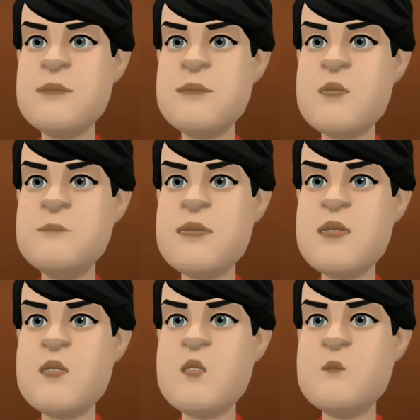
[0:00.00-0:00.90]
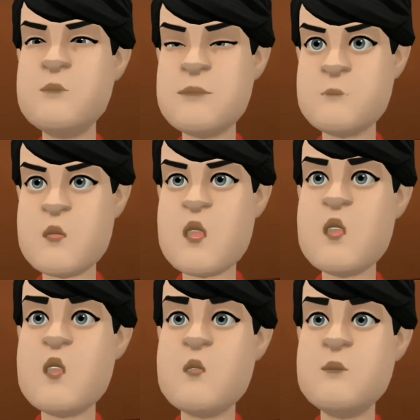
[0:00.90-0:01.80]
अगर मैं
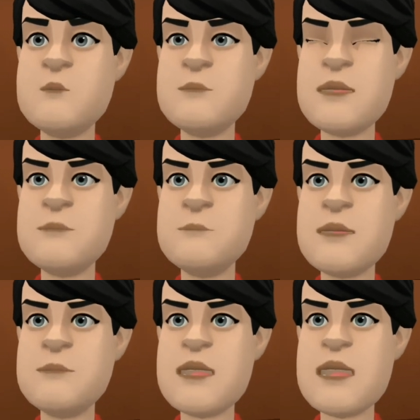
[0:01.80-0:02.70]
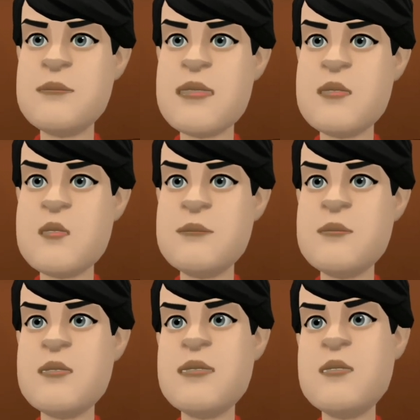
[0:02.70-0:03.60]
किसी तरह से टेबल तक
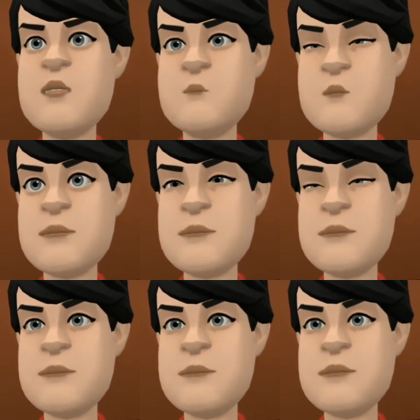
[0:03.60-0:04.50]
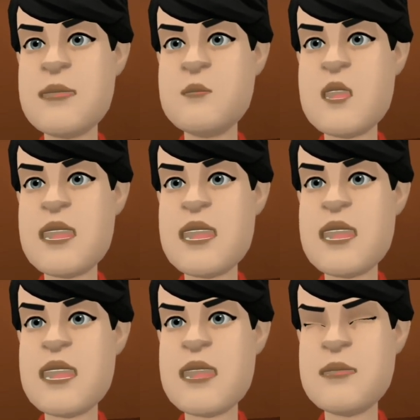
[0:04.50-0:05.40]
पहुँचता हूँ तो मेरा
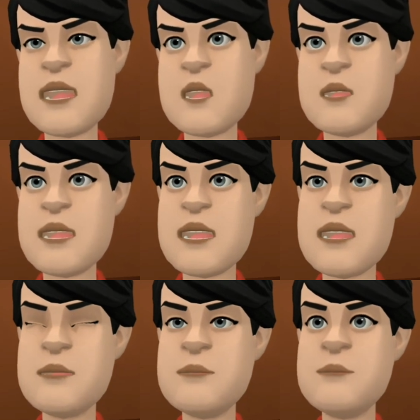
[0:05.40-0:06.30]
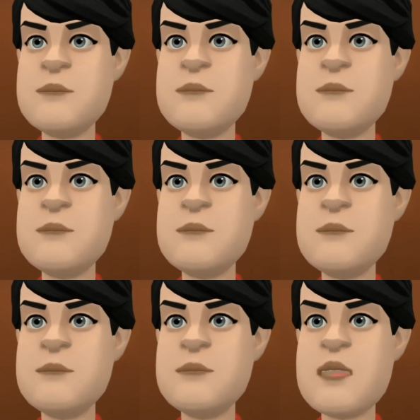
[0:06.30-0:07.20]
काम हो जाएगा
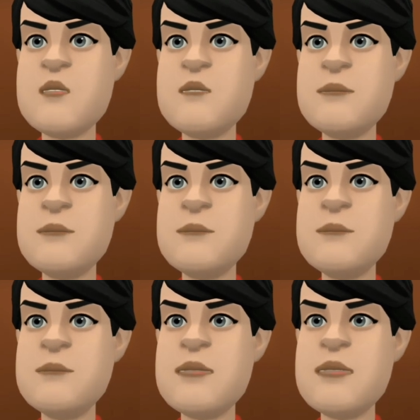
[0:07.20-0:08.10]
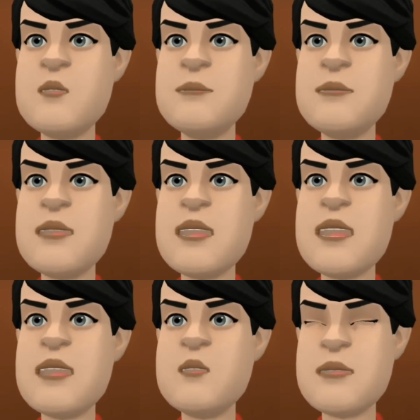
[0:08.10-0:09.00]
बस किसी को शक
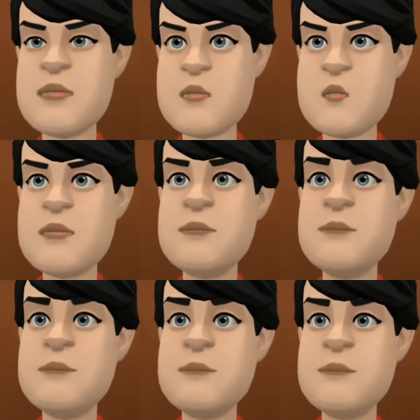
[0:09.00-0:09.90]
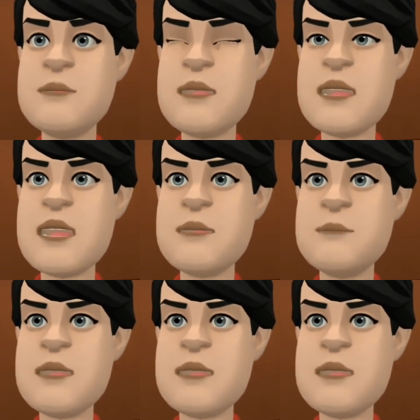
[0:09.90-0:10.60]
न हो मैं वहाँ